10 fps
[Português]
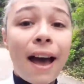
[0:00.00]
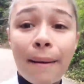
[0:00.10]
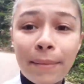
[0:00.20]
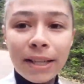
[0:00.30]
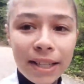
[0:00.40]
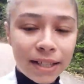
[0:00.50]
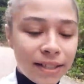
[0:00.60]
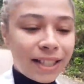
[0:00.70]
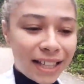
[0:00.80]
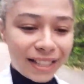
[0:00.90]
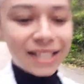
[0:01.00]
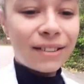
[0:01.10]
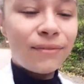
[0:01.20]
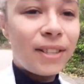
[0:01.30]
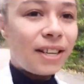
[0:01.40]
Amanhã, que é
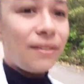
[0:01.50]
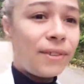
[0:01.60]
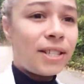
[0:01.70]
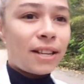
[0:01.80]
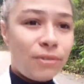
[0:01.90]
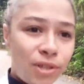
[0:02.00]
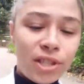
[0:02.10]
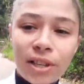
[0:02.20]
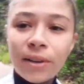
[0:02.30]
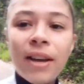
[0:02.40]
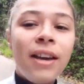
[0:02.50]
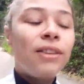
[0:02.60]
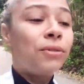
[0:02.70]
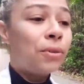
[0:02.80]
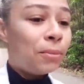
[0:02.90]
terça-feira, é aniversário do Jean.
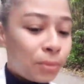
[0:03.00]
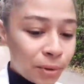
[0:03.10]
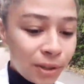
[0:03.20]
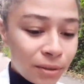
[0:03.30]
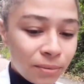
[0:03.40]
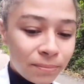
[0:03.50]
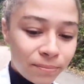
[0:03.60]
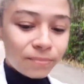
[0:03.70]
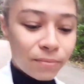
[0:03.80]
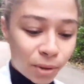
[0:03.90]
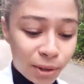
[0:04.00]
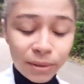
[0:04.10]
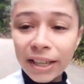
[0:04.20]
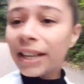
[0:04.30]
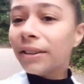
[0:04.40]
E eu tô muito,
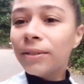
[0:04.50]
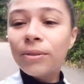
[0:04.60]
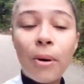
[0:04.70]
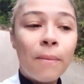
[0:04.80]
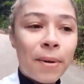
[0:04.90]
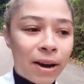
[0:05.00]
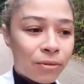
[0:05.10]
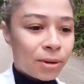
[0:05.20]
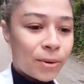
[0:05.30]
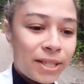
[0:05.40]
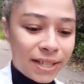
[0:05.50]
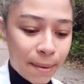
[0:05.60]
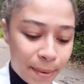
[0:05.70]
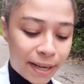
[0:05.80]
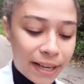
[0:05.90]
muito querendo comprar alguma
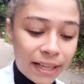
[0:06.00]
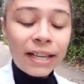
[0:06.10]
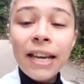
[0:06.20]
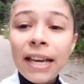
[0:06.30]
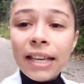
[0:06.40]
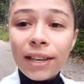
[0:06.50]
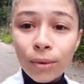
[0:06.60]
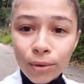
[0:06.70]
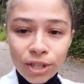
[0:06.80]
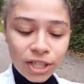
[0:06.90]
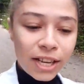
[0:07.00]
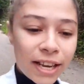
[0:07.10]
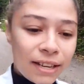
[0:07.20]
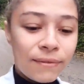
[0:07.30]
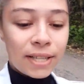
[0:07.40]
coisinha para ele. E hoje
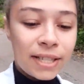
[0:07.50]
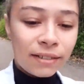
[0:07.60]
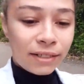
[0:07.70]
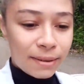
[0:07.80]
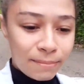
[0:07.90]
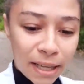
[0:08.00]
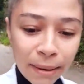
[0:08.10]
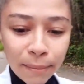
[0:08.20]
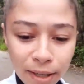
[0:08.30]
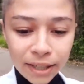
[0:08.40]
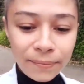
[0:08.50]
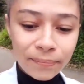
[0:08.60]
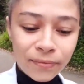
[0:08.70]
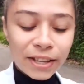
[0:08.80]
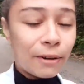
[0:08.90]
é aniversário da minha mãe.
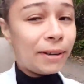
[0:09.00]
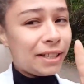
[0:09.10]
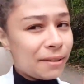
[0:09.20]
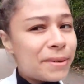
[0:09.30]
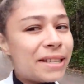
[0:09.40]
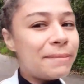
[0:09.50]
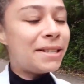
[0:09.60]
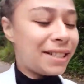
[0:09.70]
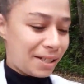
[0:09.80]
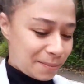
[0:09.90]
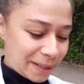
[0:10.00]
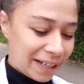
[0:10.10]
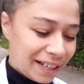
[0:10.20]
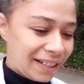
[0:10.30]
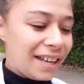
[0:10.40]
Eu ainda não mandei mensagem para
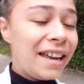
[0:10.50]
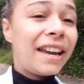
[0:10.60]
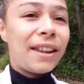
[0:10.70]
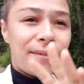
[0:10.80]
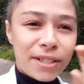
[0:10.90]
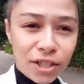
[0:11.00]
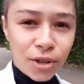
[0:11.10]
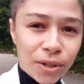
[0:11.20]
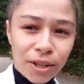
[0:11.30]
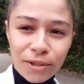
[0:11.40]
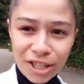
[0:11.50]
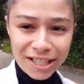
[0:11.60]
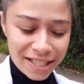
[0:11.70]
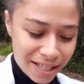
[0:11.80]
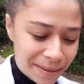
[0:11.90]
ela. Quero fazer de conta que eu
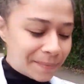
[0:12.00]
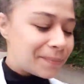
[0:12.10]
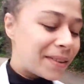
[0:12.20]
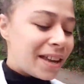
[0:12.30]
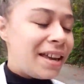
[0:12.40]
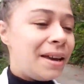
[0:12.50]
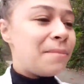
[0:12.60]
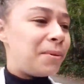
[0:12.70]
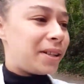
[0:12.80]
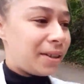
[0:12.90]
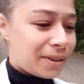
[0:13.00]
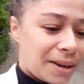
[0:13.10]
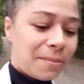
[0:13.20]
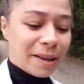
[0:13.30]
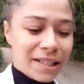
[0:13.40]
esqueci. Porque eu
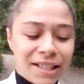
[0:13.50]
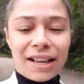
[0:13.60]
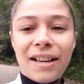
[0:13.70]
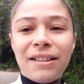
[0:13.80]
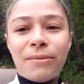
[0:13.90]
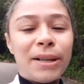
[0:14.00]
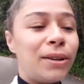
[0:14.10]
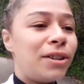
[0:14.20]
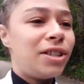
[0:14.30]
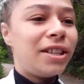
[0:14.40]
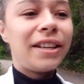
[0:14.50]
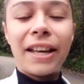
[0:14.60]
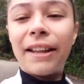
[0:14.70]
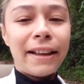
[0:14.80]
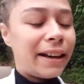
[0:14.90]
quero passar numa lojinha
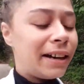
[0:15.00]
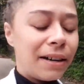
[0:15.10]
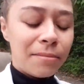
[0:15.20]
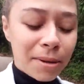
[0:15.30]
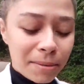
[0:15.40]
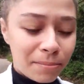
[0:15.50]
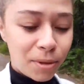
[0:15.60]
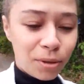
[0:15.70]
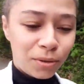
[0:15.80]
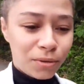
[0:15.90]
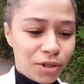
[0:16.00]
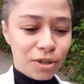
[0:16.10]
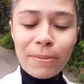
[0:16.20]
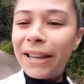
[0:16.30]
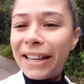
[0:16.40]
que ela ama produtos
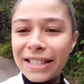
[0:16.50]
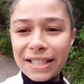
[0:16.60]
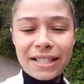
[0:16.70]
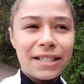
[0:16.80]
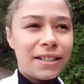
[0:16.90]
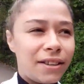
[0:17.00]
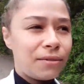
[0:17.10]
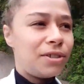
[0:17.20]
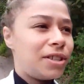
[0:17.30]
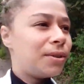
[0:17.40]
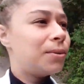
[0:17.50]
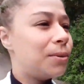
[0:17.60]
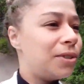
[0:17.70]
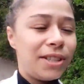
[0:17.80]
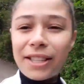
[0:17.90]
de beleza, assim, que eu
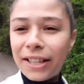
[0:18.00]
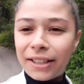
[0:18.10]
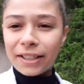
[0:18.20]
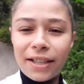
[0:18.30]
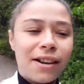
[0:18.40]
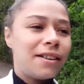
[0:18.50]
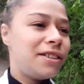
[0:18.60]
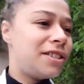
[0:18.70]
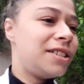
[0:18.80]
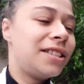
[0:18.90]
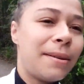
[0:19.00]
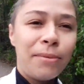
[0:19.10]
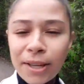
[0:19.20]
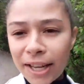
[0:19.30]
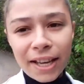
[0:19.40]
digo de hidratante,
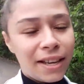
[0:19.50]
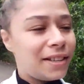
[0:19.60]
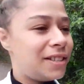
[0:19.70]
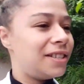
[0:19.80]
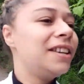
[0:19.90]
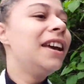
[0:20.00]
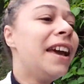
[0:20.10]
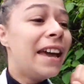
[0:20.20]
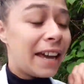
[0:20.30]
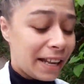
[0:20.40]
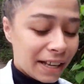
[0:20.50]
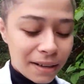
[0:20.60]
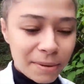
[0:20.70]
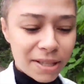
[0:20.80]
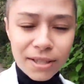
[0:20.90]
sabonete. Ela
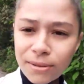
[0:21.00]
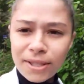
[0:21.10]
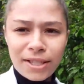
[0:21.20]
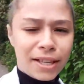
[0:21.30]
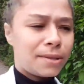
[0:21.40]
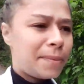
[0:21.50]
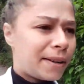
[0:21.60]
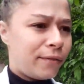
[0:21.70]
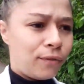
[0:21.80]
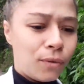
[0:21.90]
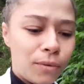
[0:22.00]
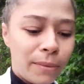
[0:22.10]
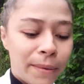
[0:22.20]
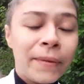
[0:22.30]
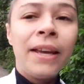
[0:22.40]
ama essas coisinhas,
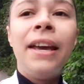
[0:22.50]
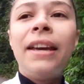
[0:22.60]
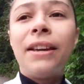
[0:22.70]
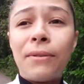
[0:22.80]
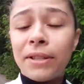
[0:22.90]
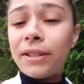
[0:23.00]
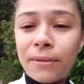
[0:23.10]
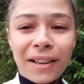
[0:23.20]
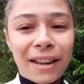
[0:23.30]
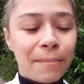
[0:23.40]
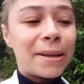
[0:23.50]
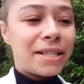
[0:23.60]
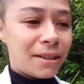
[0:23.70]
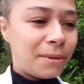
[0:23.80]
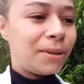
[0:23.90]
perfume. E eu, então eu quero
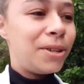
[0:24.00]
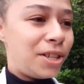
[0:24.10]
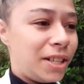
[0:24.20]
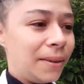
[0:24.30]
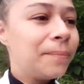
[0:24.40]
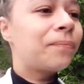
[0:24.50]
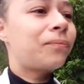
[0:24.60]
passar numa lojinha.